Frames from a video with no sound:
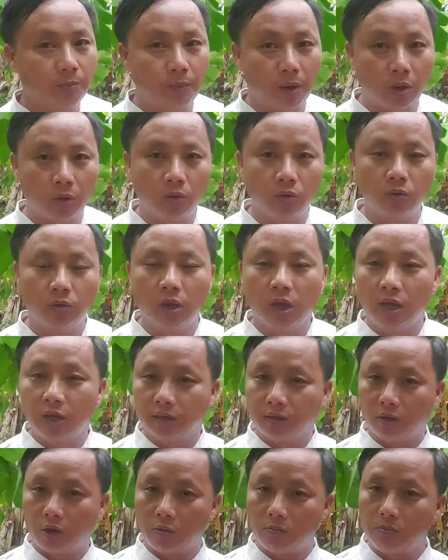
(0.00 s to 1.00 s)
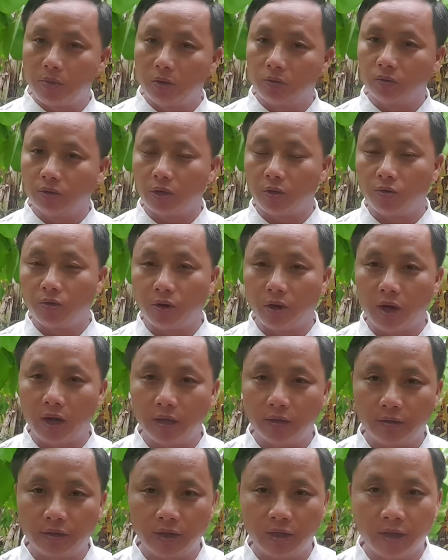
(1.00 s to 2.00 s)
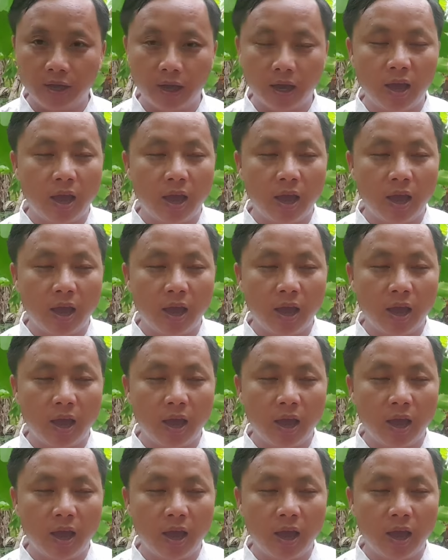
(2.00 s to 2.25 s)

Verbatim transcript: bao tàu nông tàu nói thì